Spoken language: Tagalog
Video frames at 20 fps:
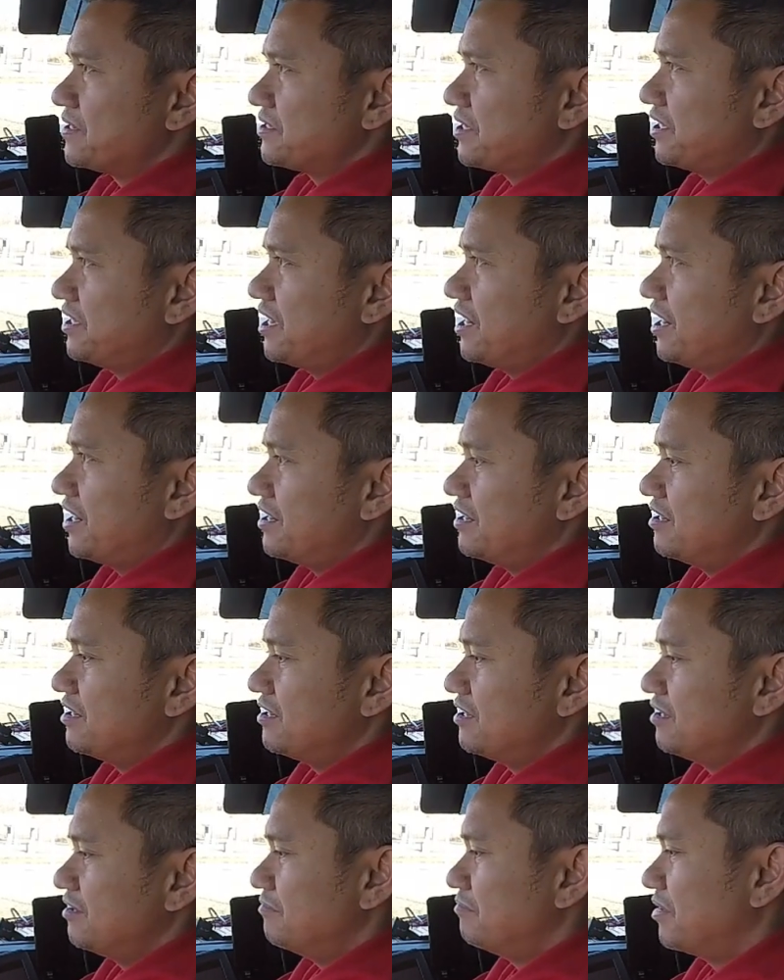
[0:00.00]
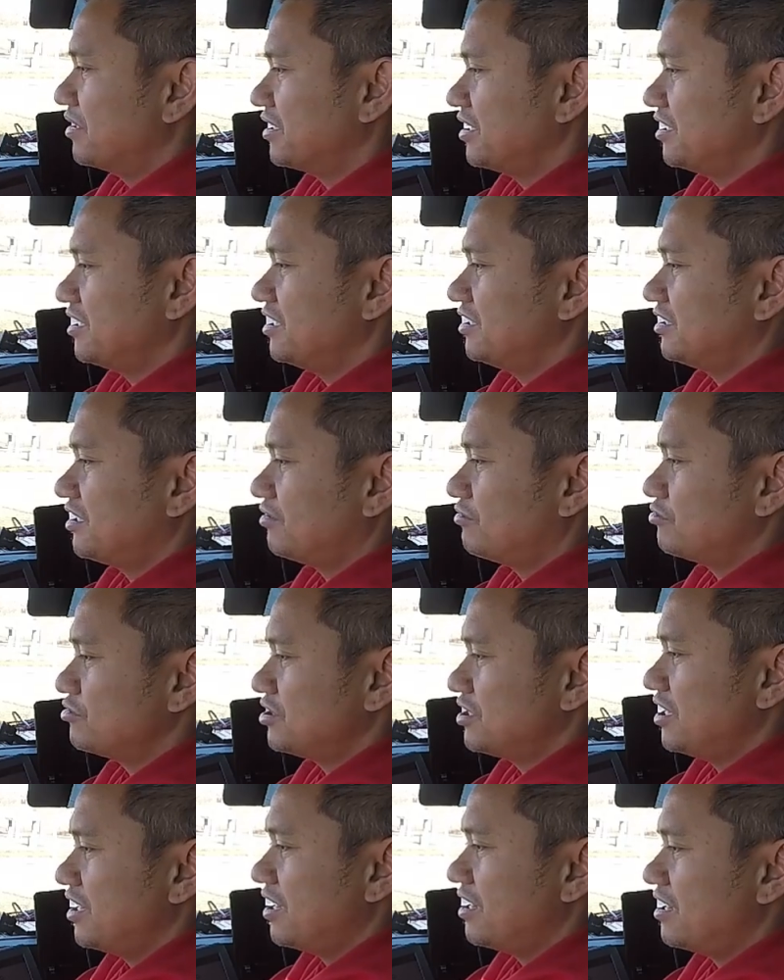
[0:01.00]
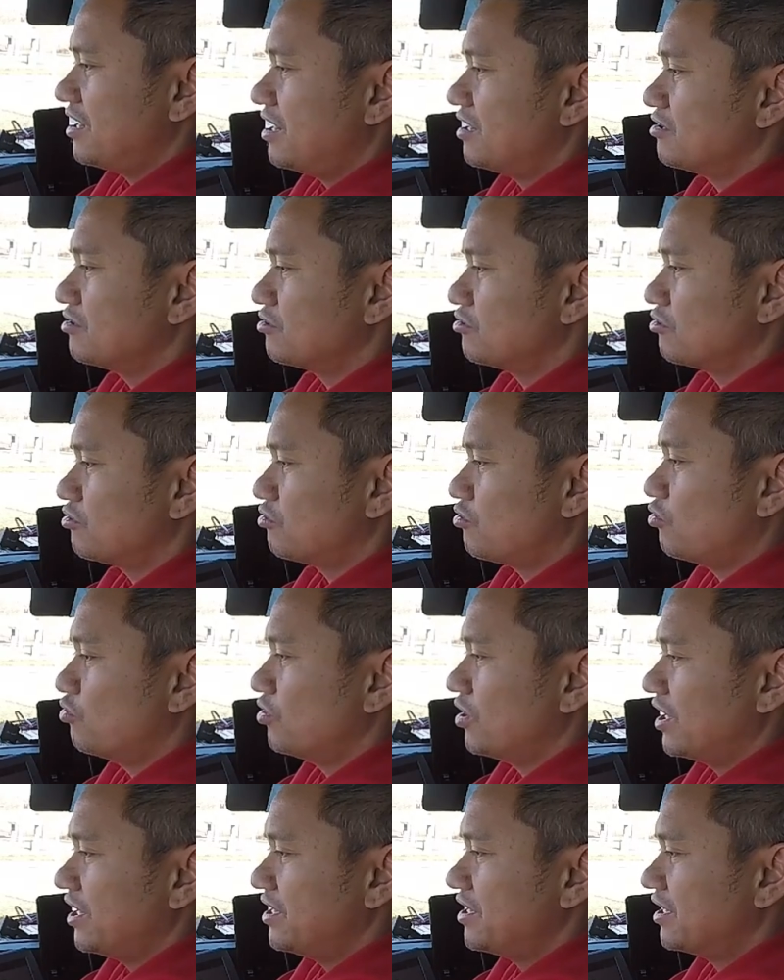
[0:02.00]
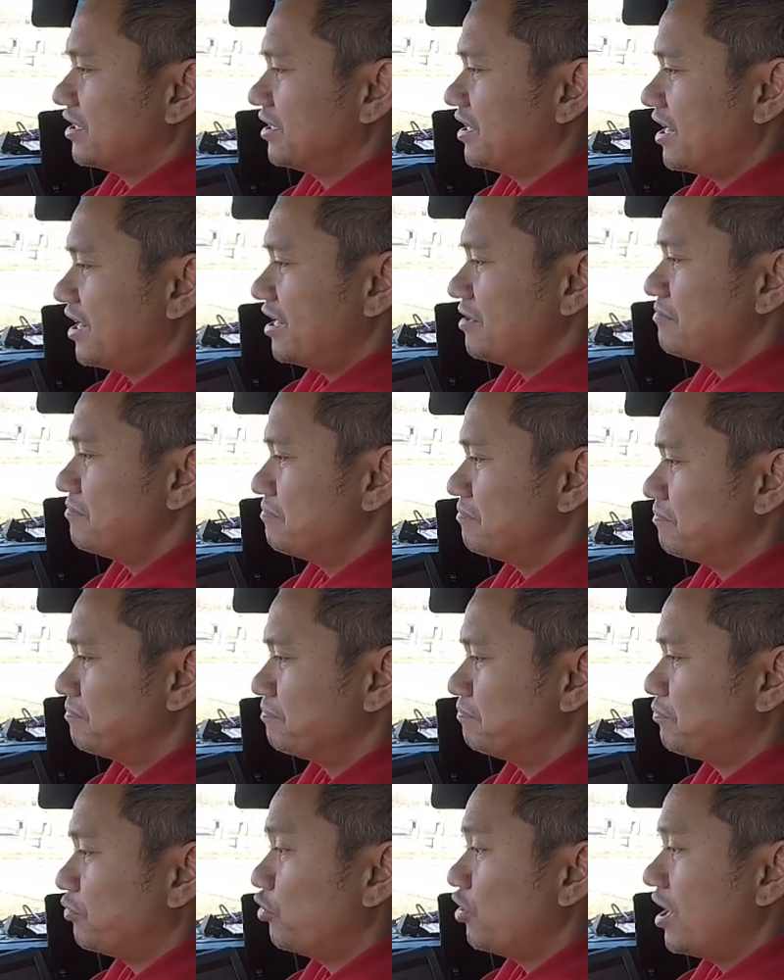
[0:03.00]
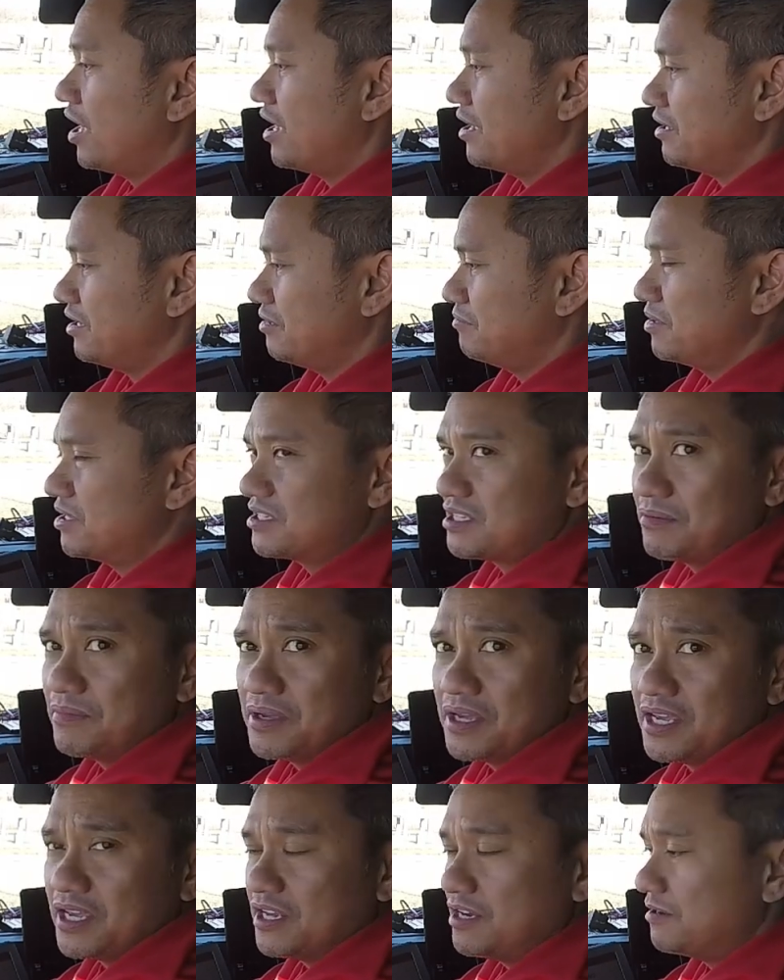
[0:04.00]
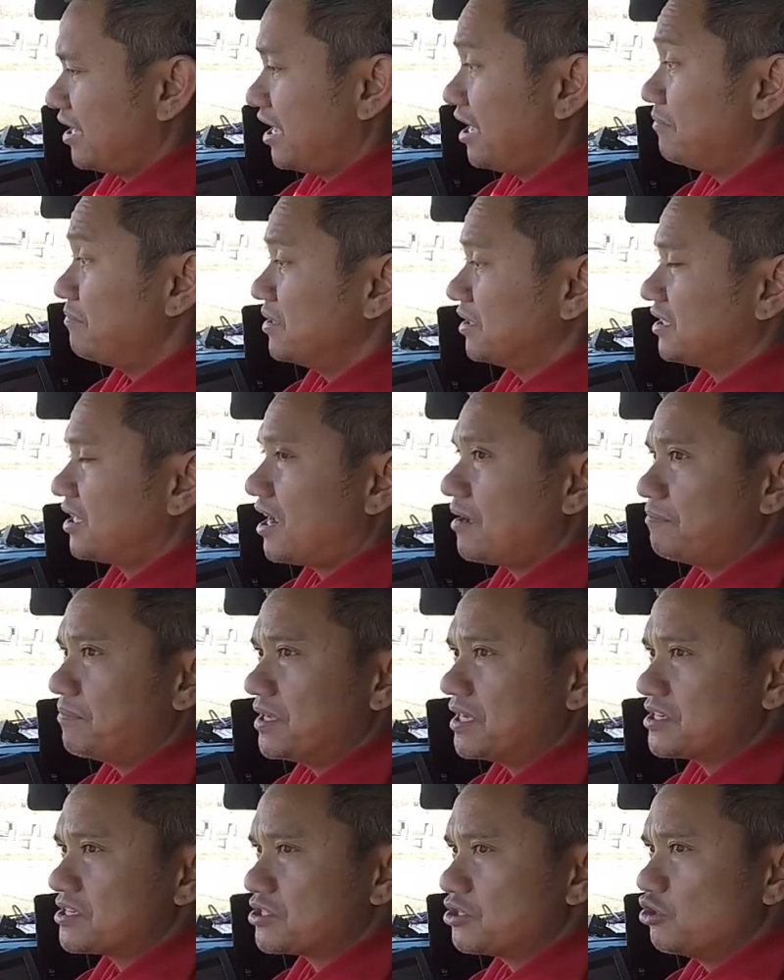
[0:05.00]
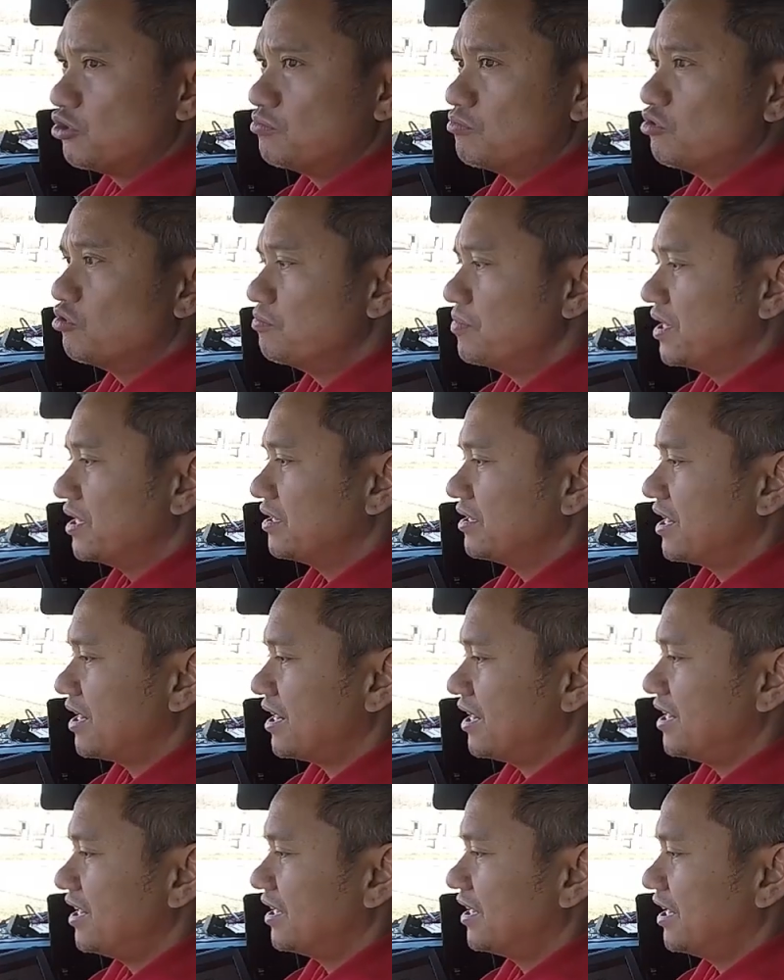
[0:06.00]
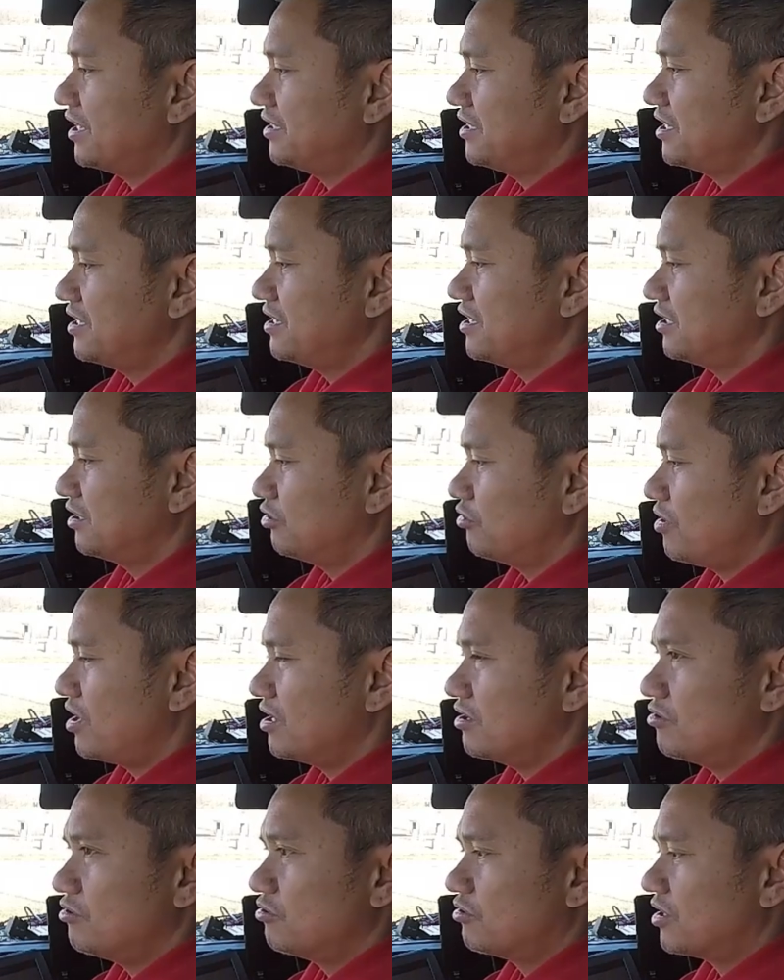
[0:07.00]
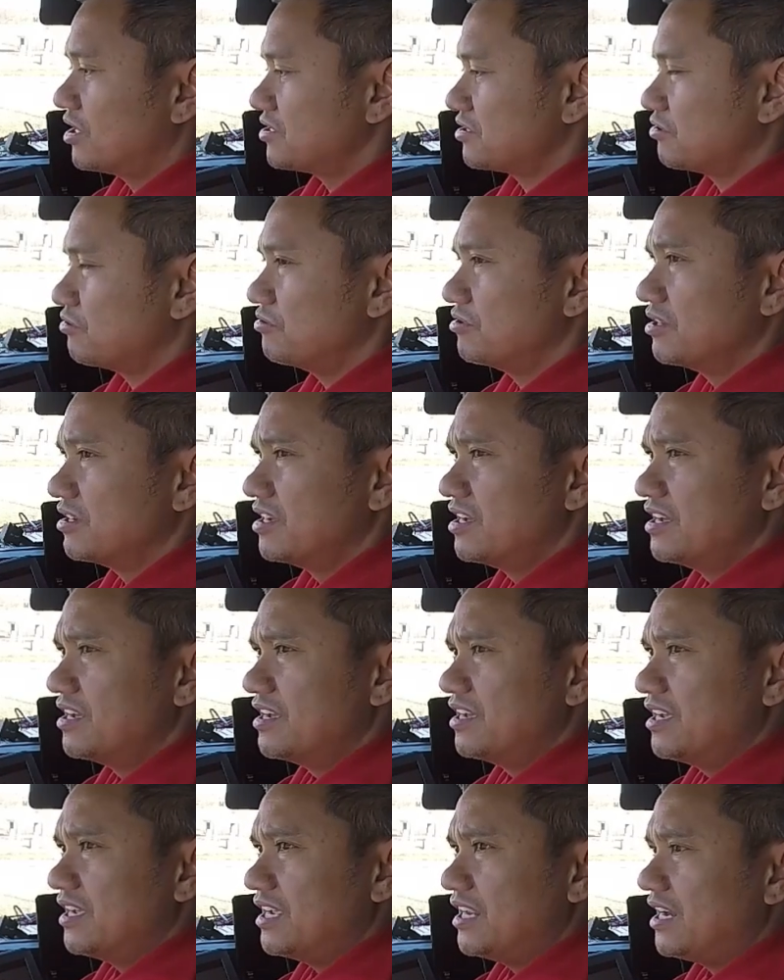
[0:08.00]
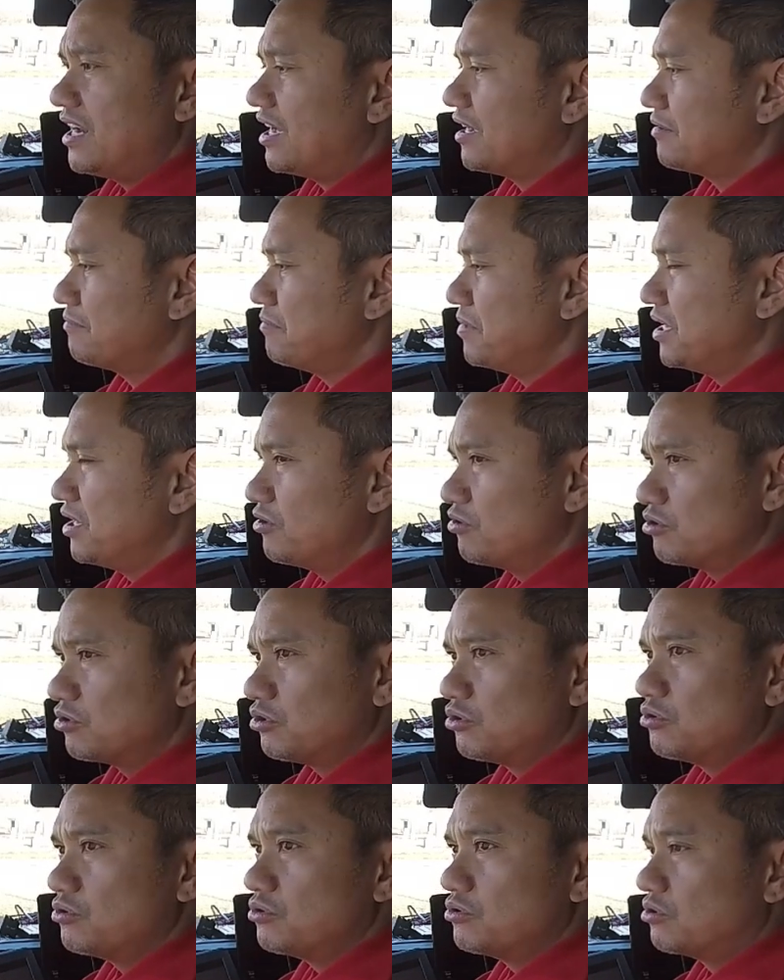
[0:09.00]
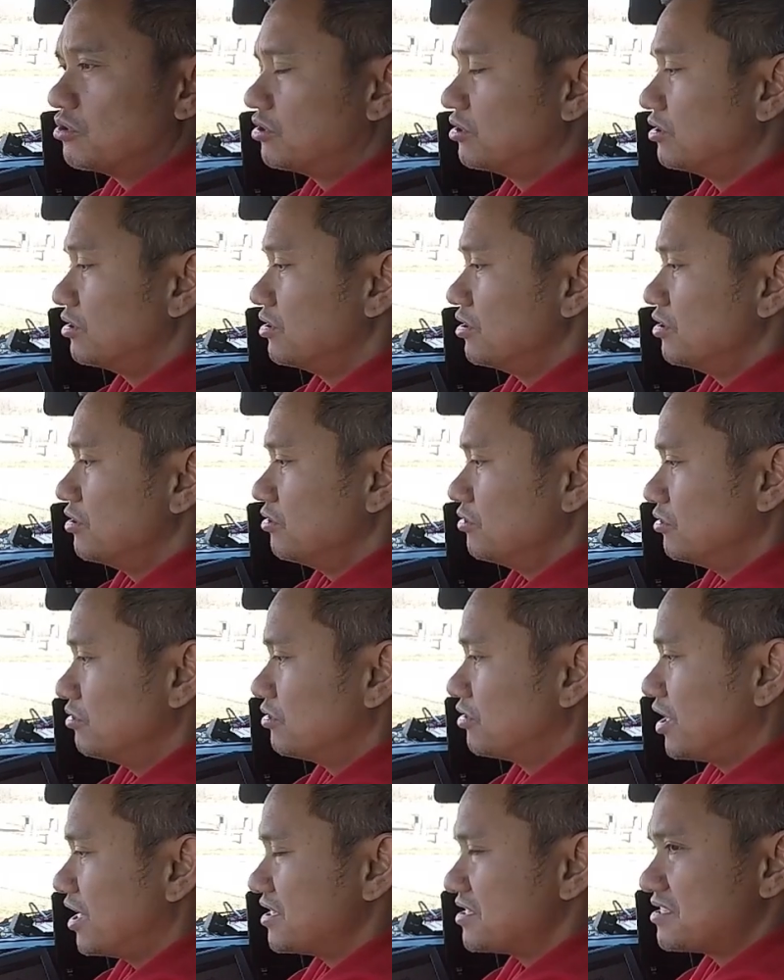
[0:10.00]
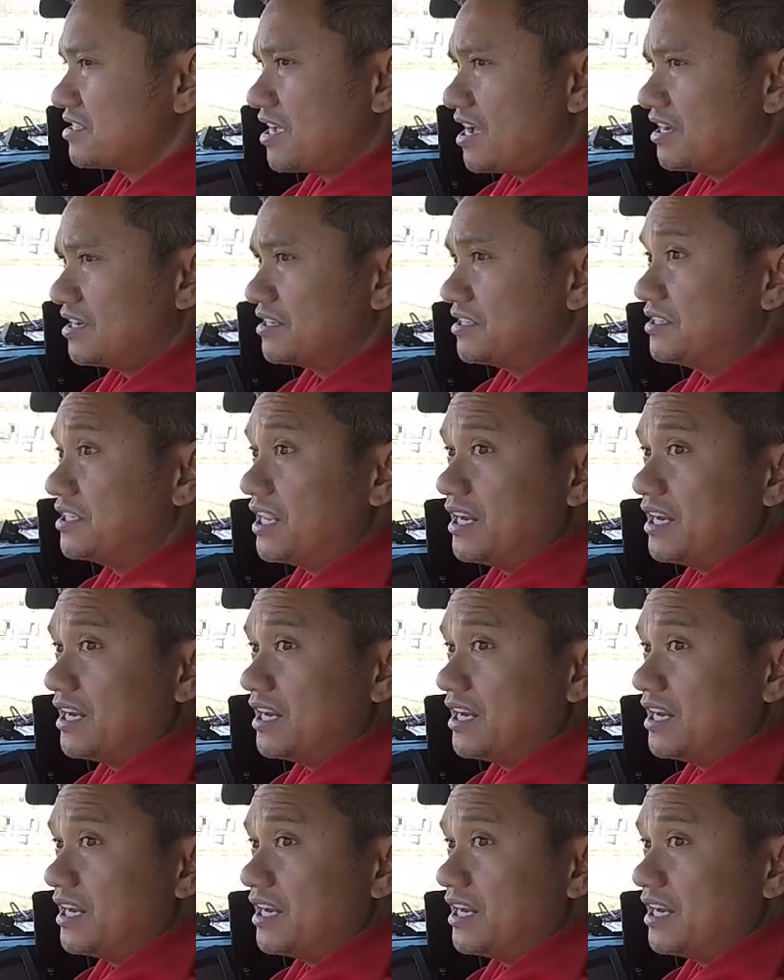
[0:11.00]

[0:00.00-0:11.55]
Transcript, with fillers: sa daan makikita ko siya ang kulay ng daan pula ibig sabihin heavy traffic slow moving nakalagay din dito ang oras kung ilang minuto or oras ang